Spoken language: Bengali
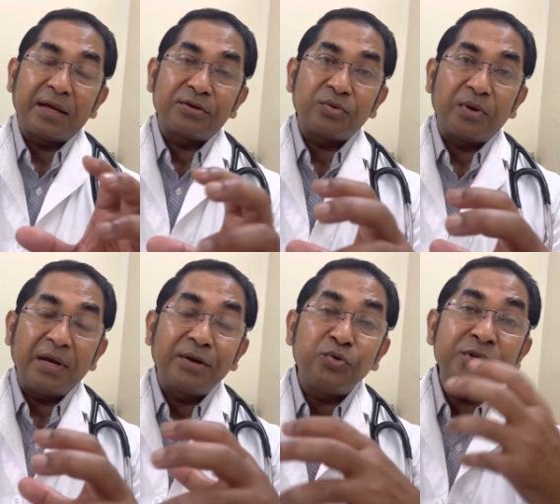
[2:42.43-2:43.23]
একটু
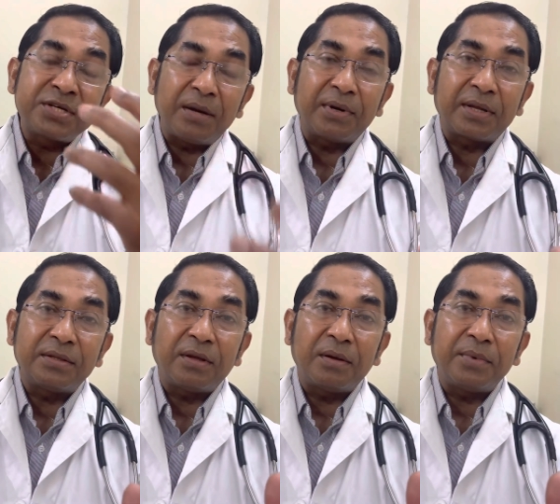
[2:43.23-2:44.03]
লিকুইড খাবার
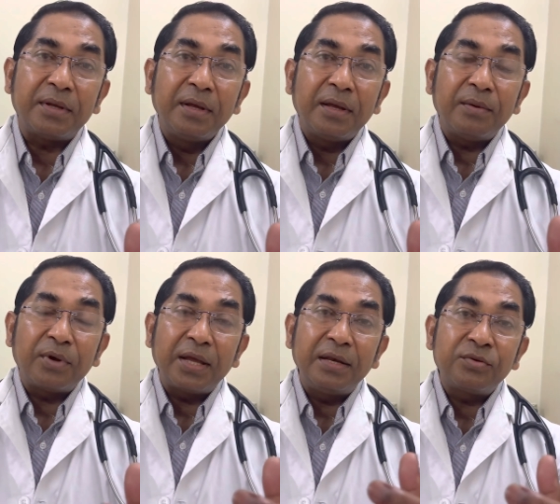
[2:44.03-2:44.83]
খেতে হবে এবং
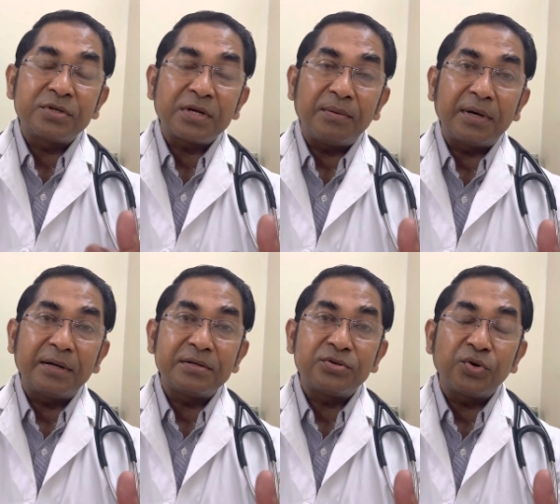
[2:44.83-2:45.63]
এই লিকুইড
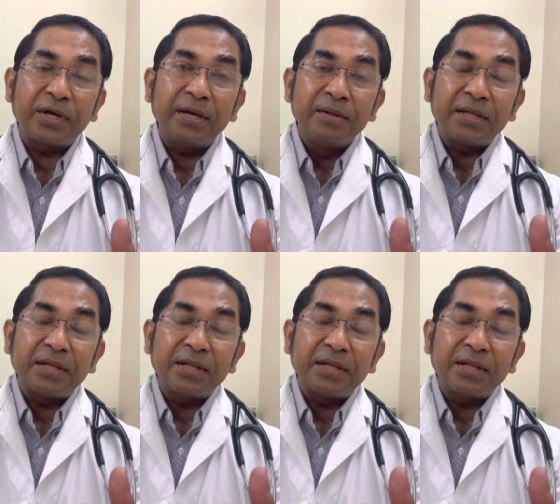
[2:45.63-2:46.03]
খাবারের সঙ্গে